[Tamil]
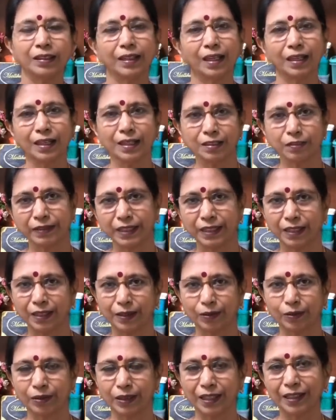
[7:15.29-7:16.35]
நல்லா ஸ்வீட்டாக
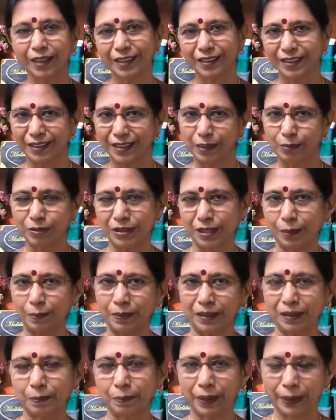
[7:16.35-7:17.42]
இருக்குங்க நான் இது தினமும்
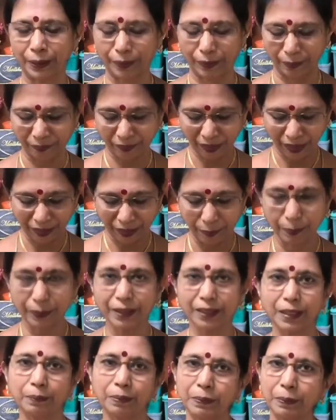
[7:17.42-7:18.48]
சாப்பிட்றது பழக்கம் இப்போ
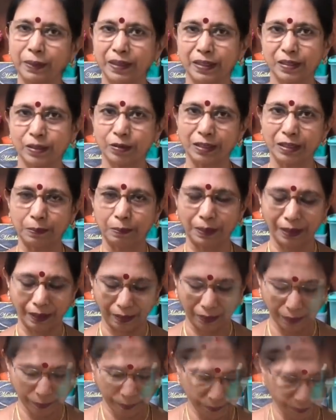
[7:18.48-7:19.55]
இது எப்படி பண்ணது சொல்லிட்டு
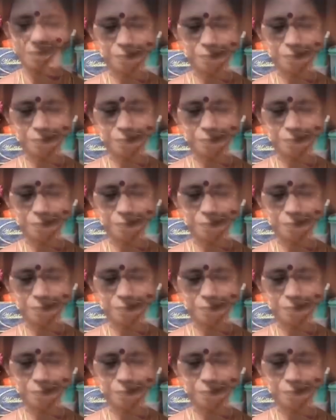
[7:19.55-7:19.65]
பார்க்கலாம்